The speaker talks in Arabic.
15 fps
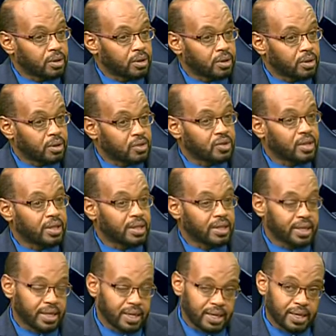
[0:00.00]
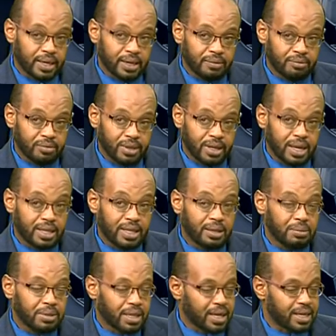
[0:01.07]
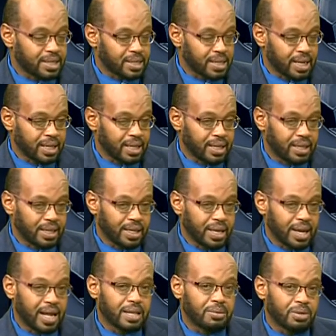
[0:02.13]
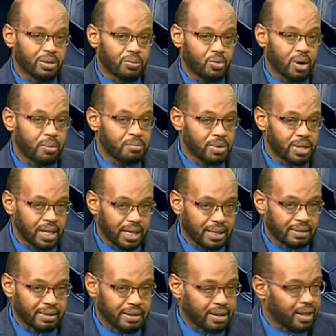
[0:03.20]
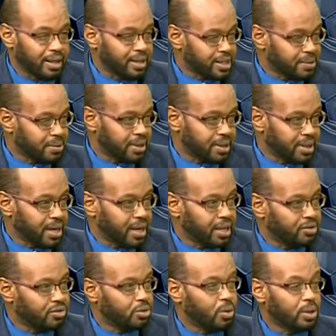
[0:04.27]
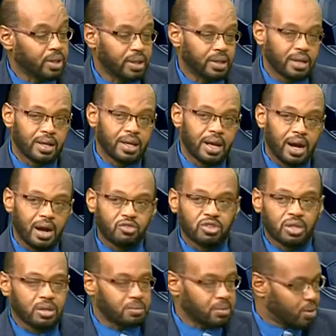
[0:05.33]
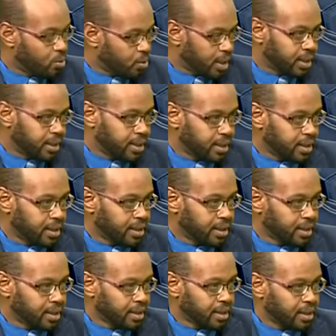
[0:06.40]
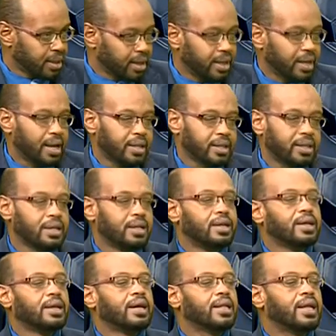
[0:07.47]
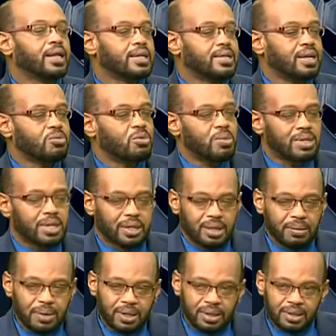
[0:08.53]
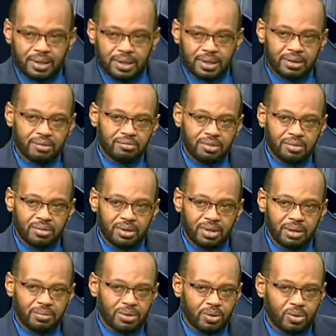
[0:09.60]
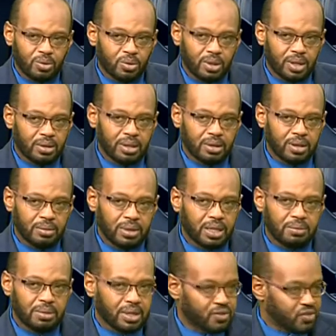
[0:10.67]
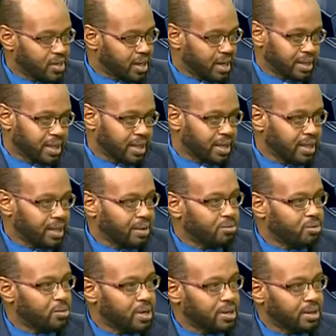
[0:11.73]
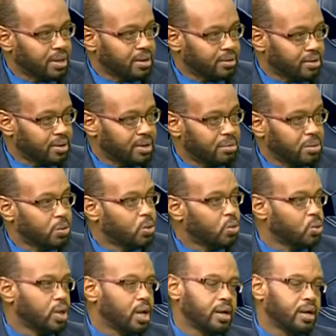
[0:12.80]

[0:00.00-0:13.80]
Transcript: نظرا لكثير من الحيثيات التي كان من المؤمن أن تضع الحزب الاتحاد في وضع أفضل مما هو عليه نعم. الآن الحديث عن مبادرة طبعا لم يكن لم يتم الإفصاح حتى الآن عن مبادرة آه، ببنودة